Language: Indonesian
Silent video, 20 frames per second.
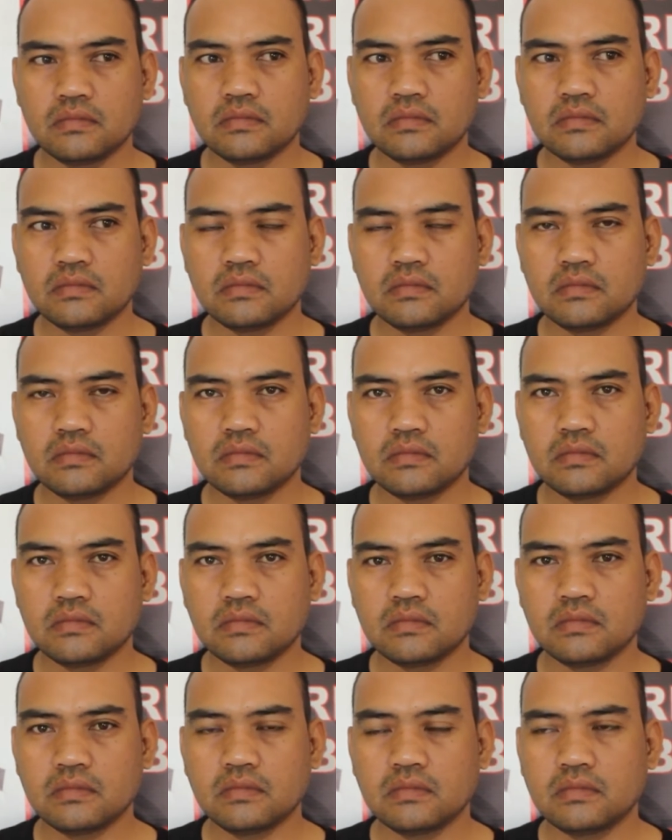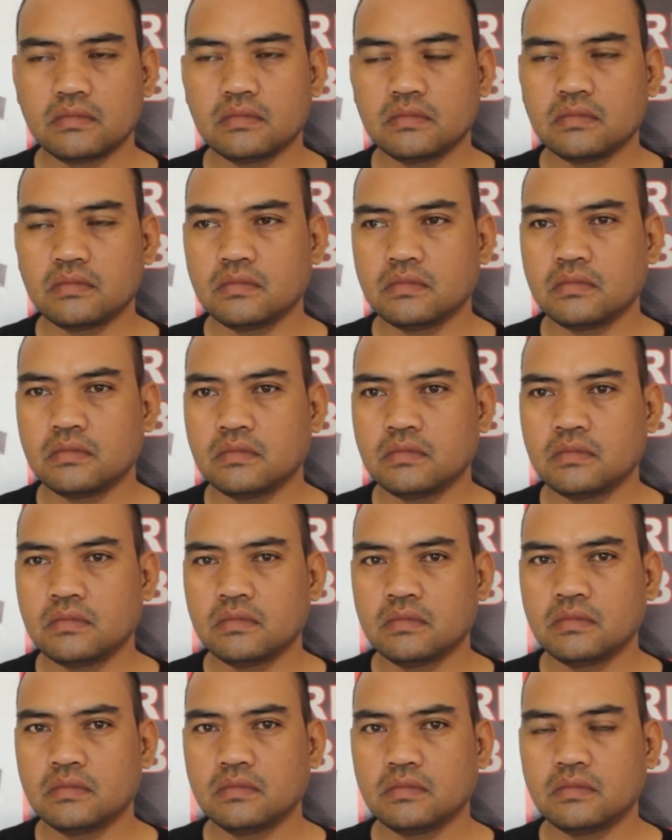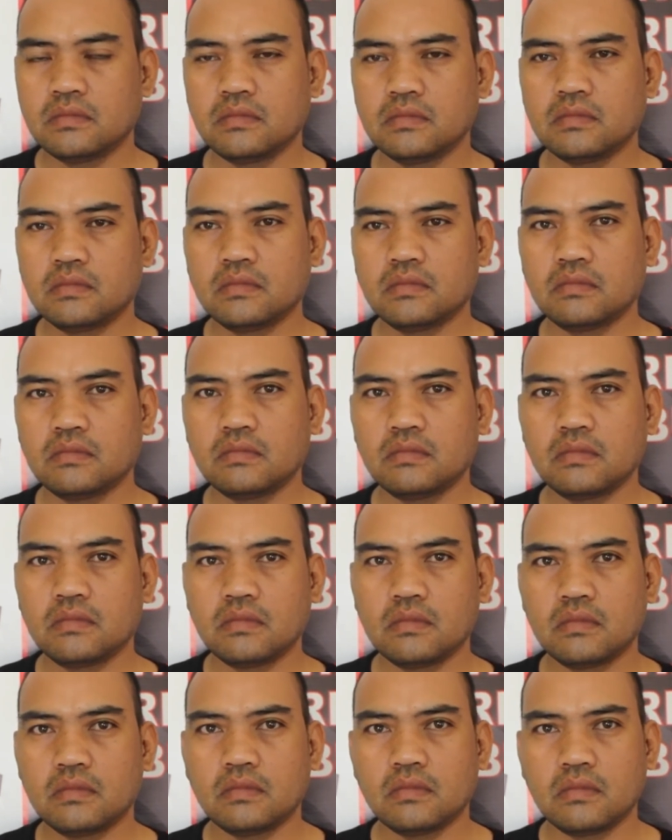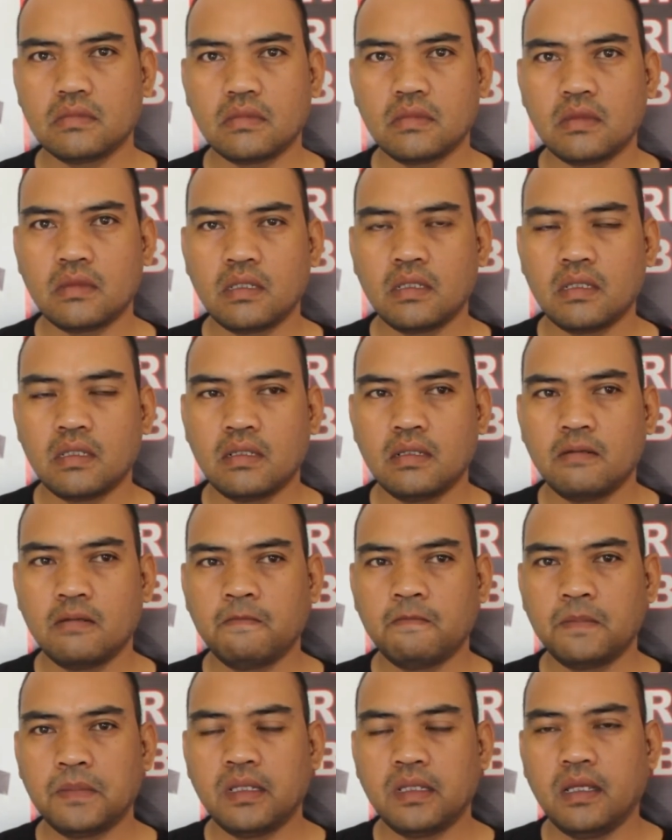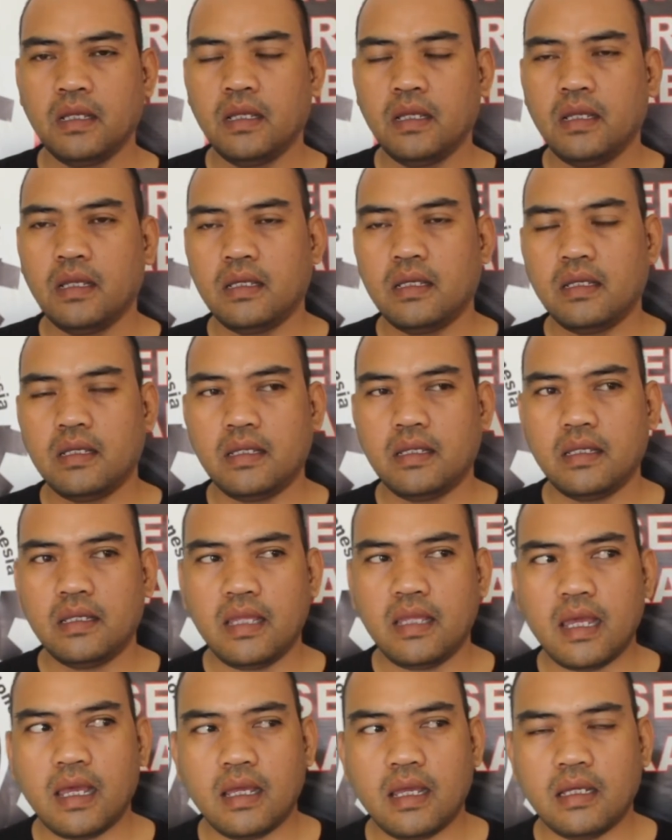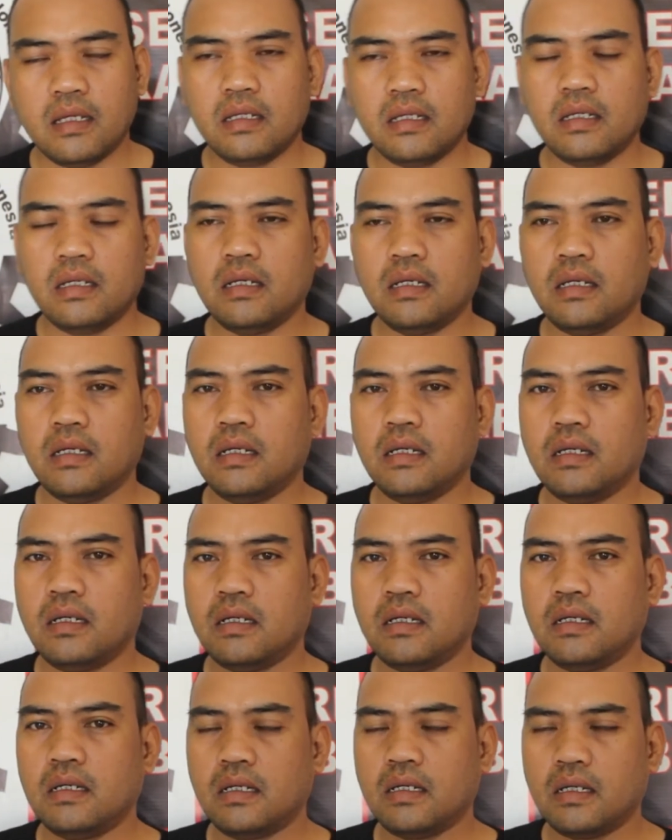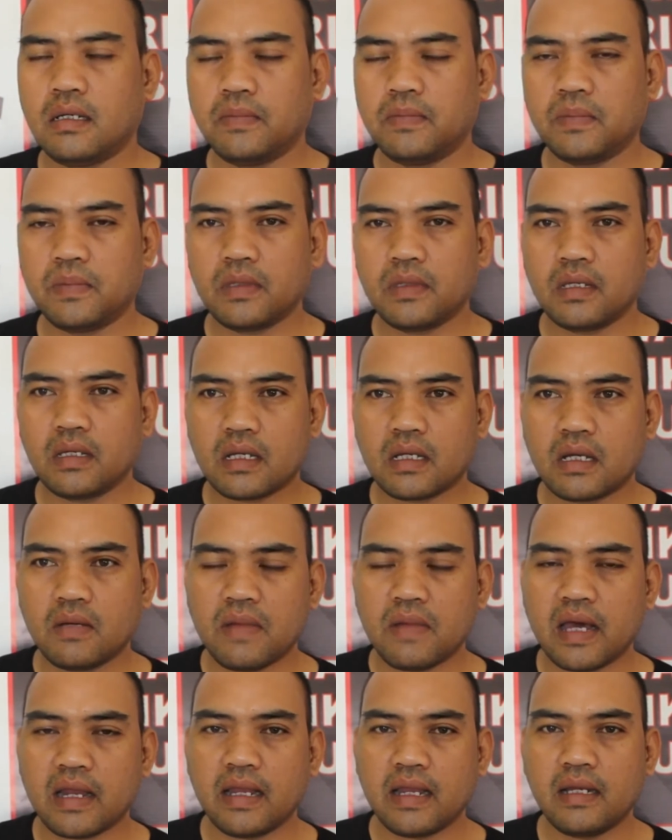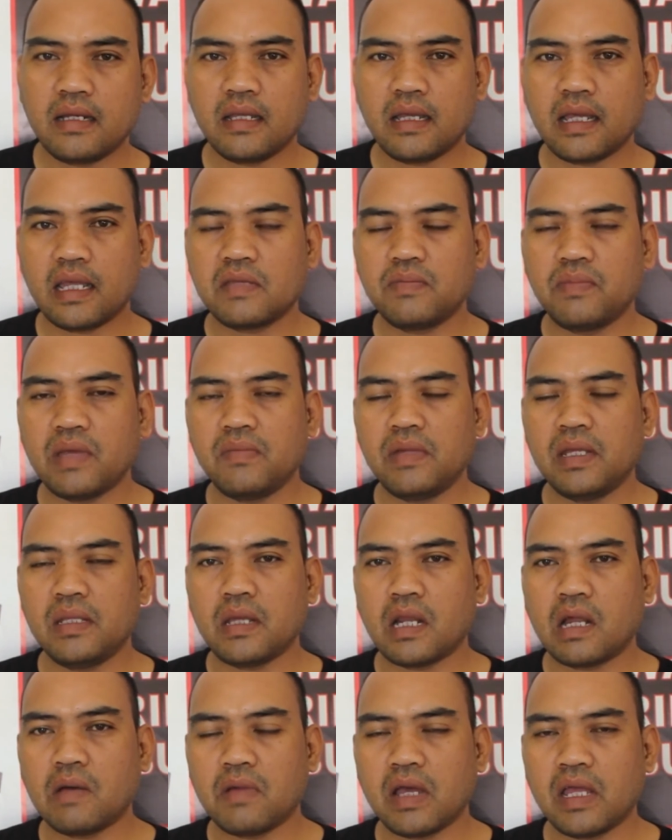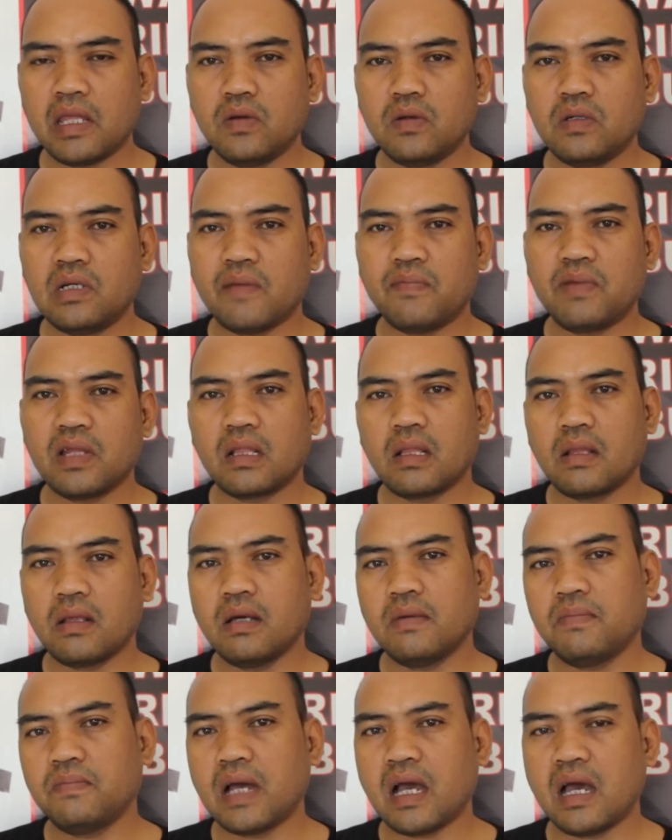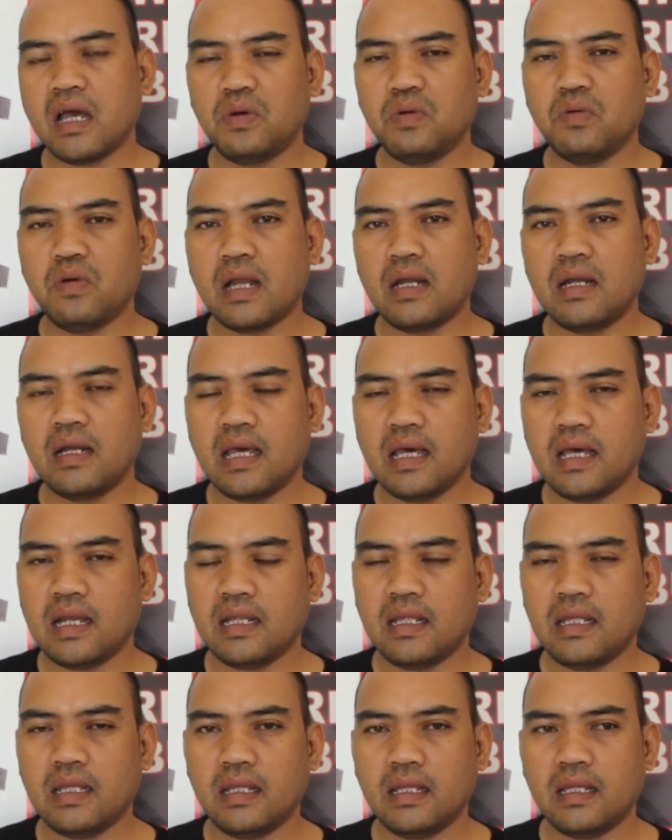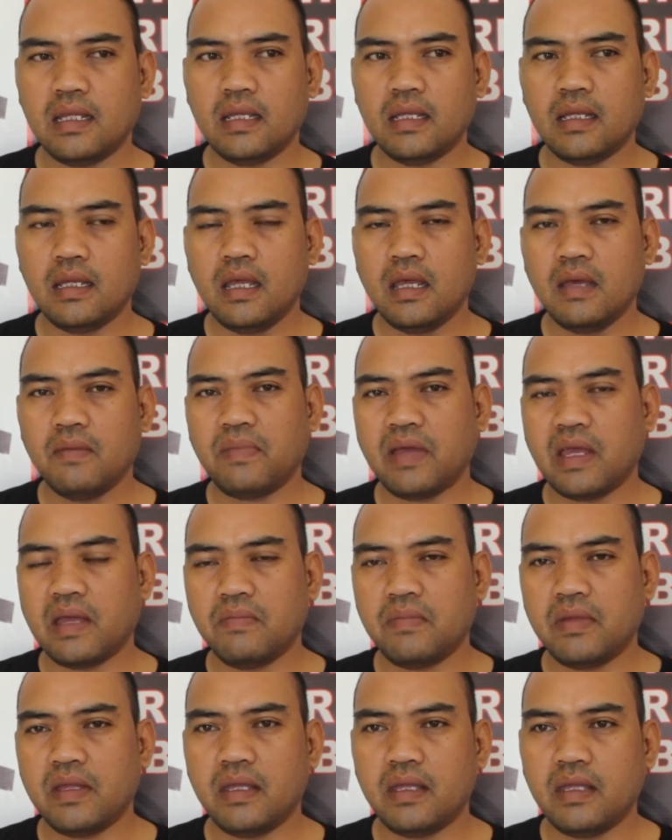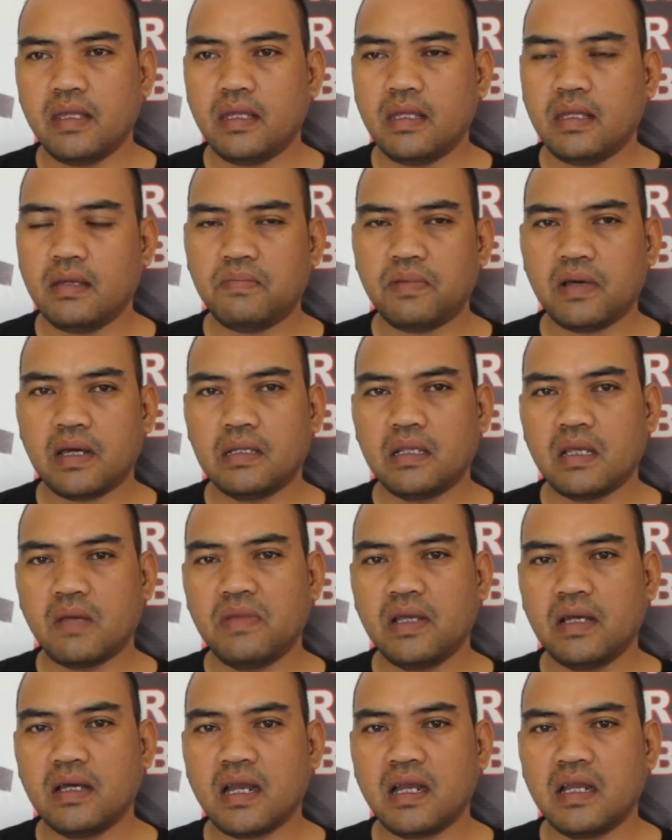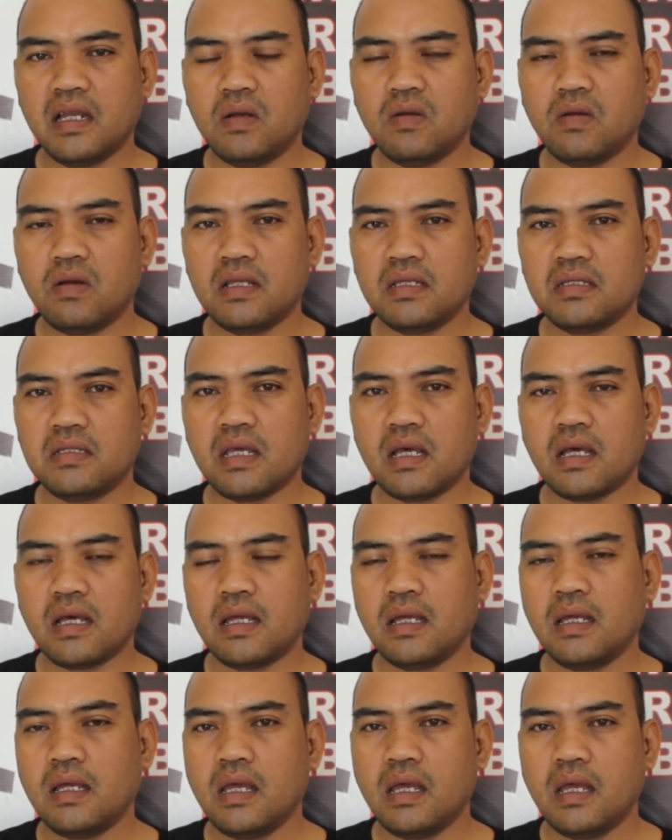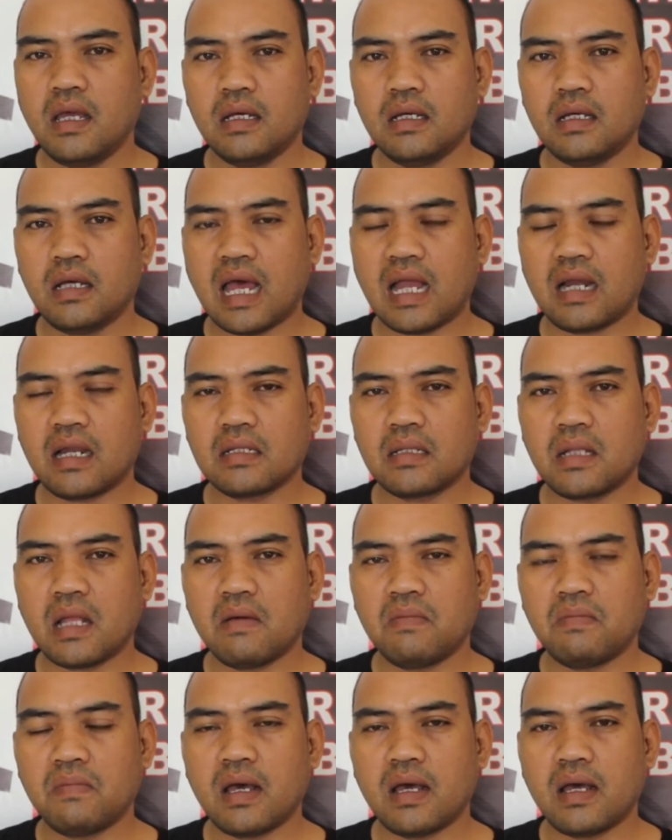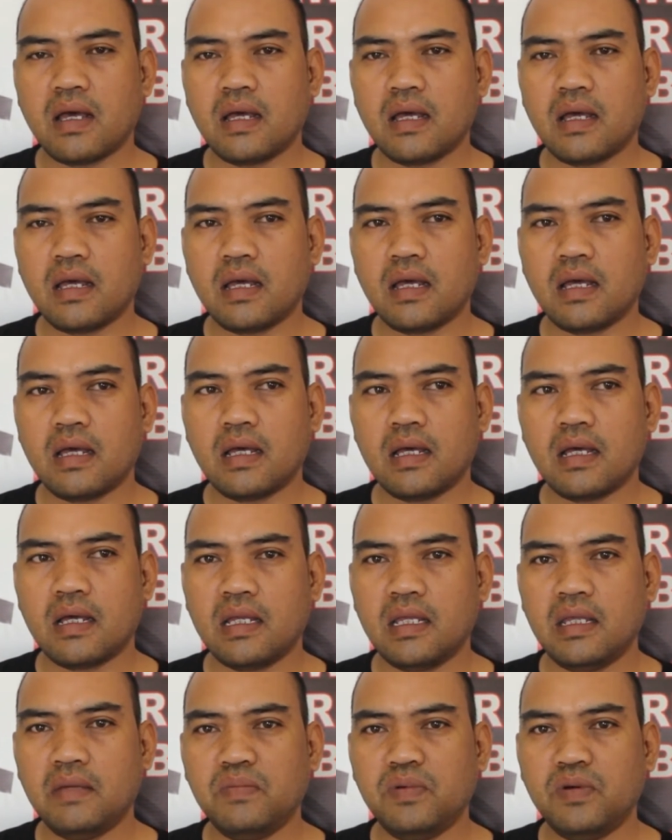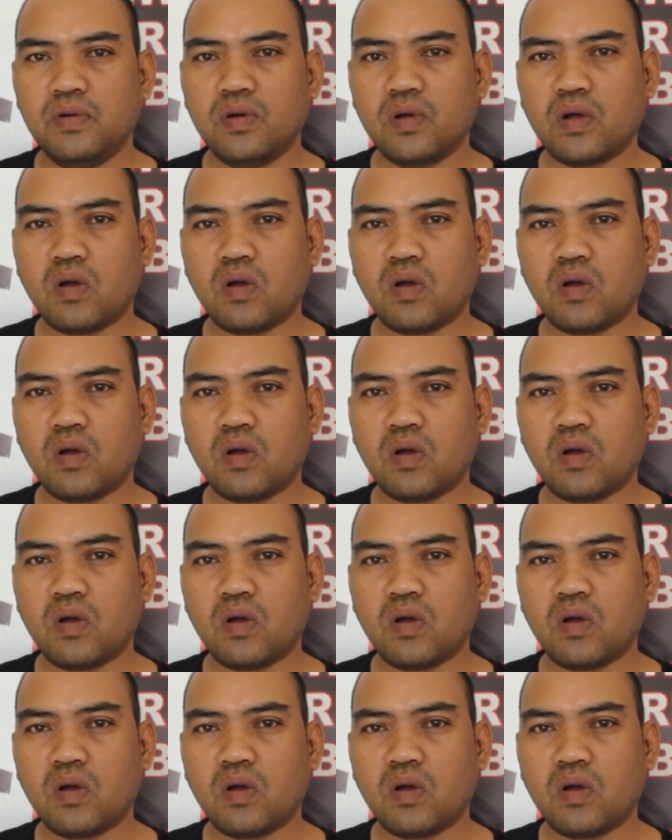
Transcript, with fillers: ada TKW yang sakit namun tertahan di Irak itu gimana sih Pak ceritanya Pak? Iya, eh, kemarin SBM Indramayu dapat pengaduan dari PMI Pekerja Migran Indonesia atas nama Ibu